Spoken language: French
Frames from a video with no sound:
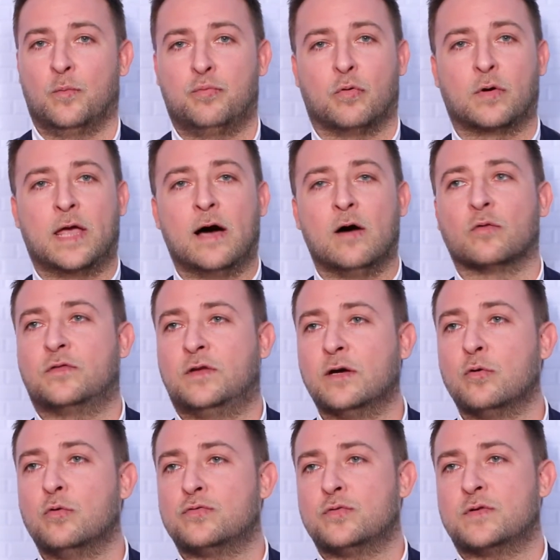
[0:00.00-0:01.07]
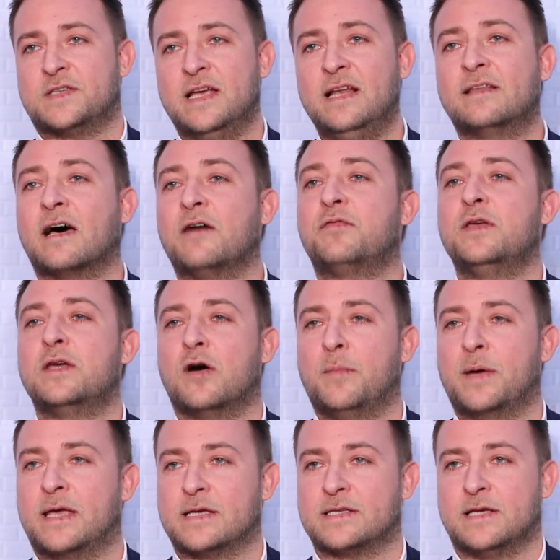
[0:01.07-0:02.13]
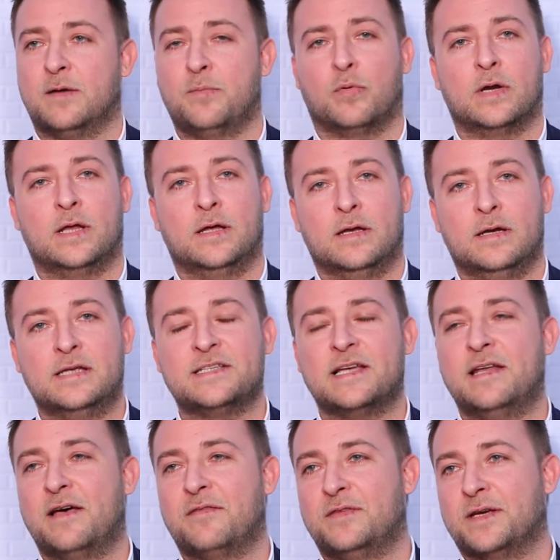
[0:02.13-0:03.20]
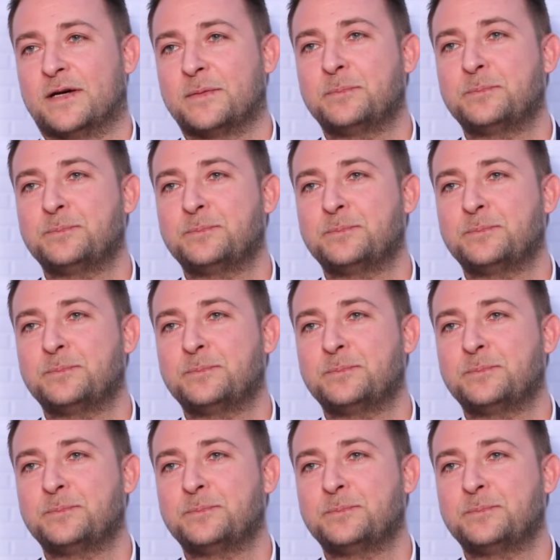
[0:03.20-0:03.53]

pour garantir le succès et le trafic en magasin pour les années à venir.